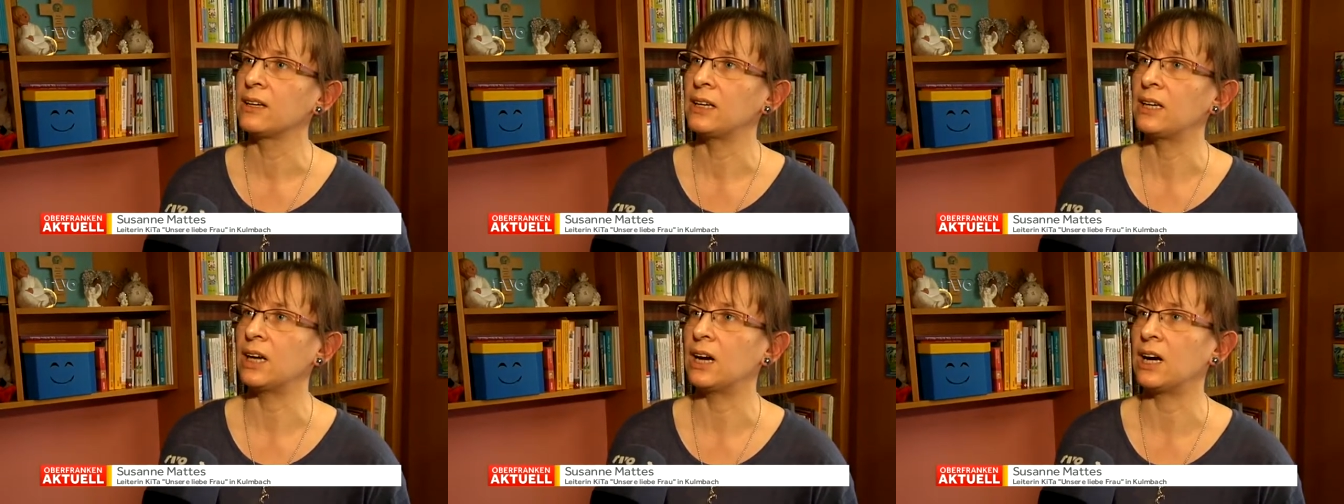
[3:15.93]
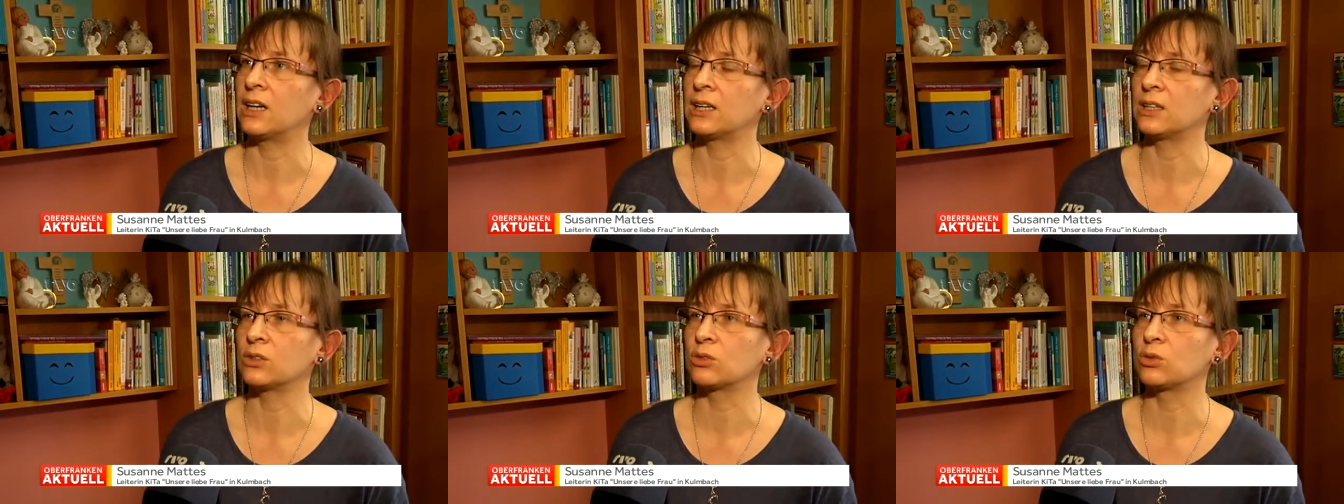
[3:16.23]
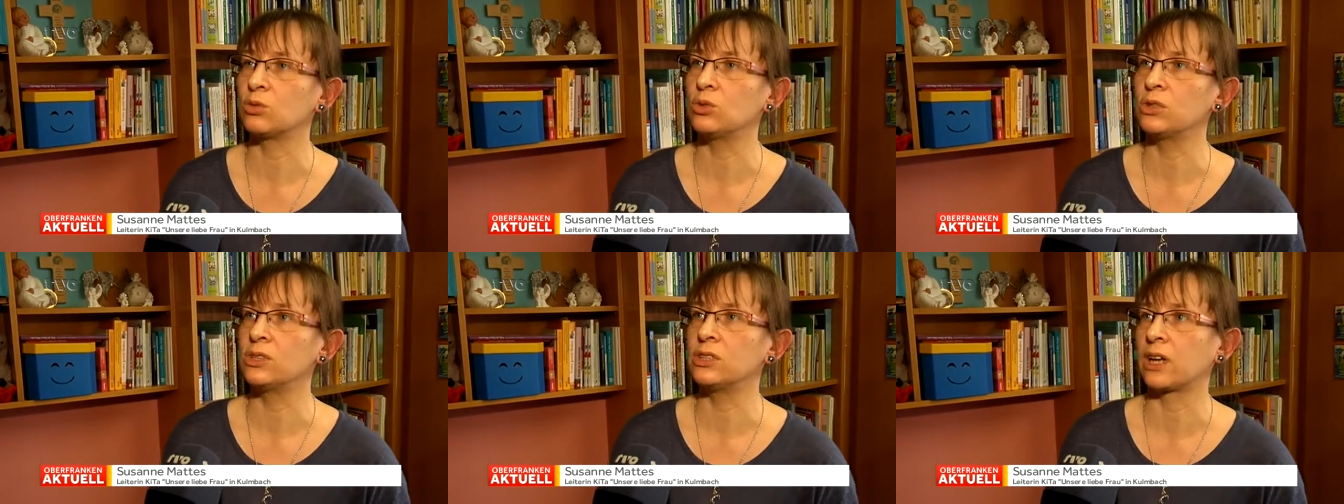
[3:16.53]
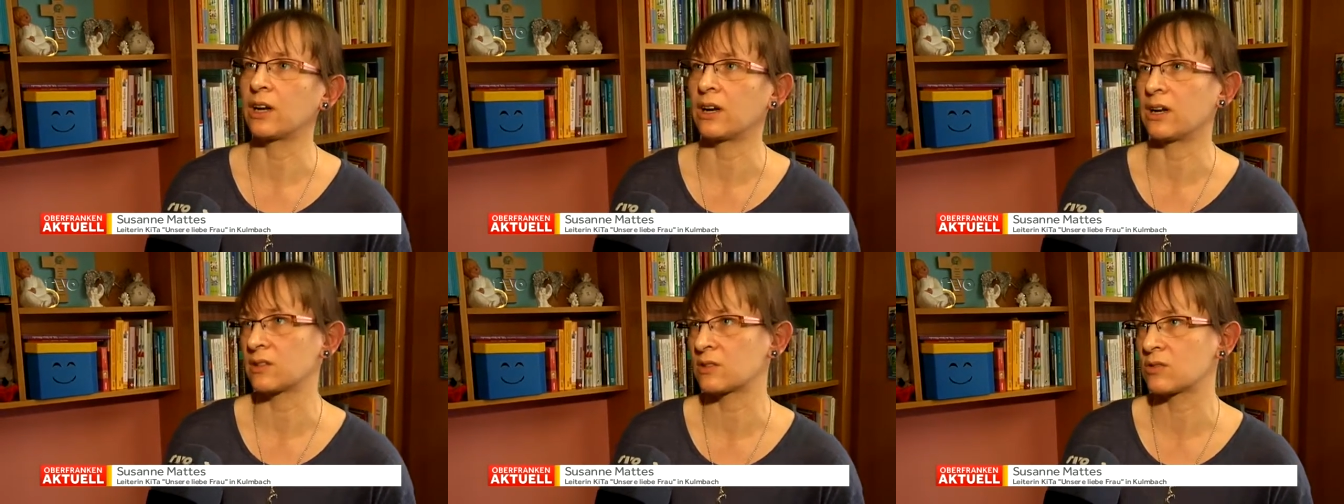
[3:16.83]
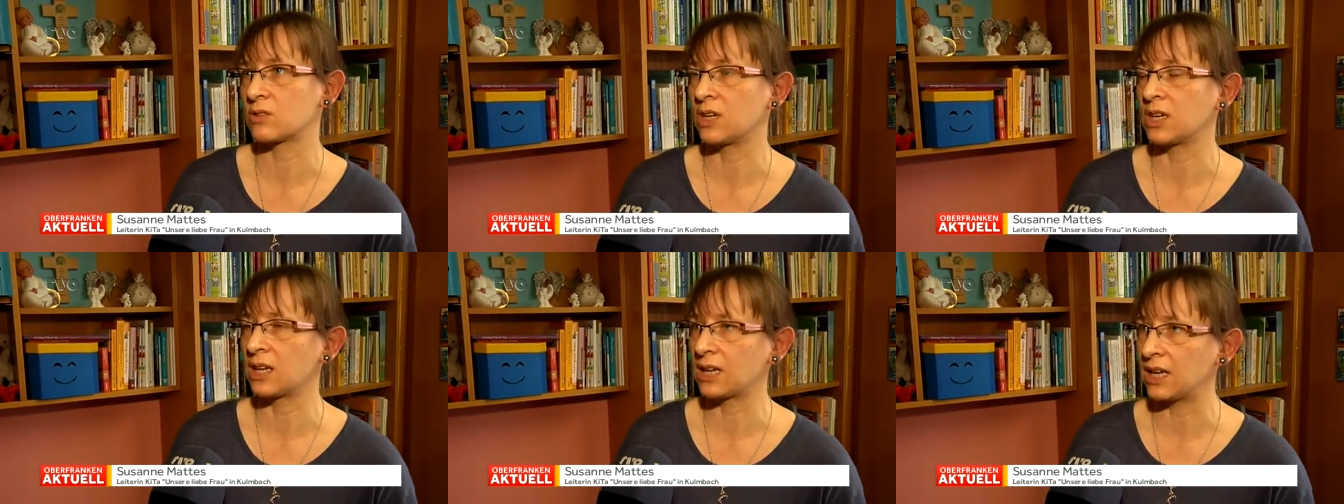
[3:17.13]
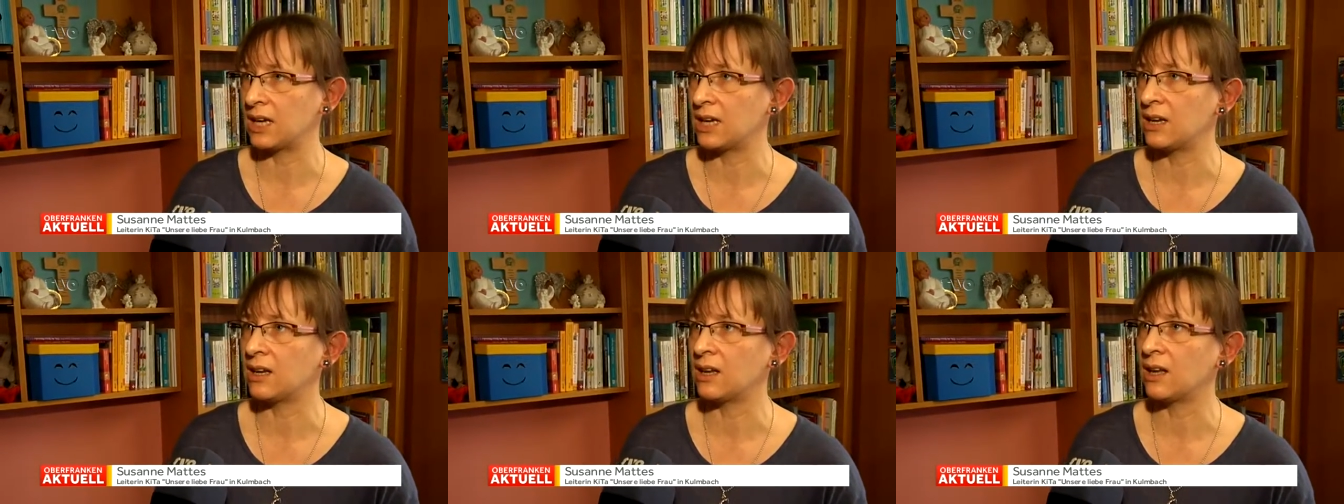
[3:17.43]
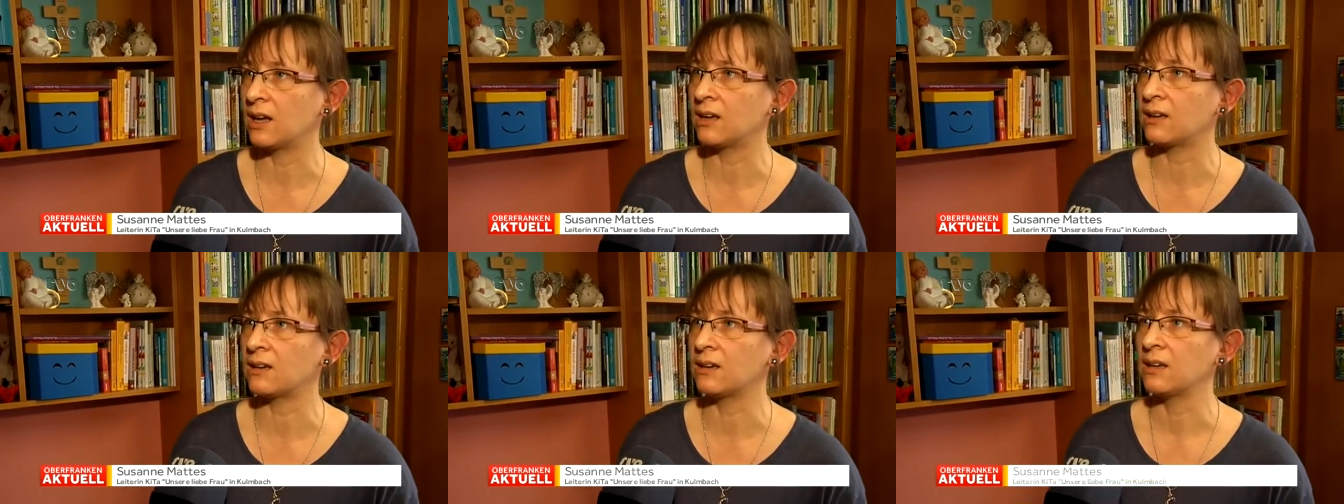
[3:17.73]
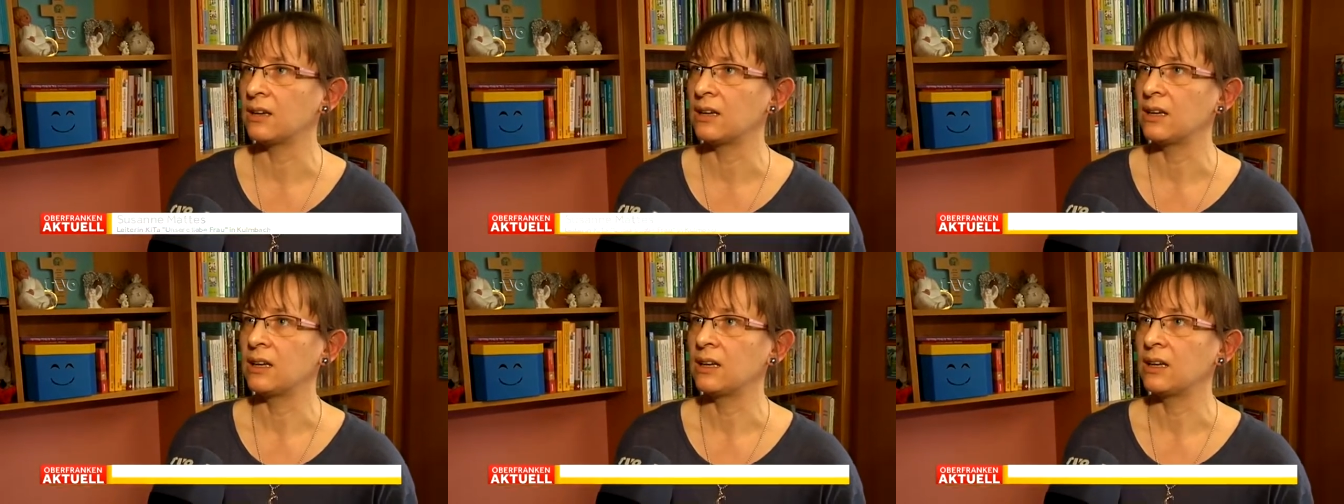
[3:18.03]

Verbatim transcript: Er hat einen guten Draht zu den Kindern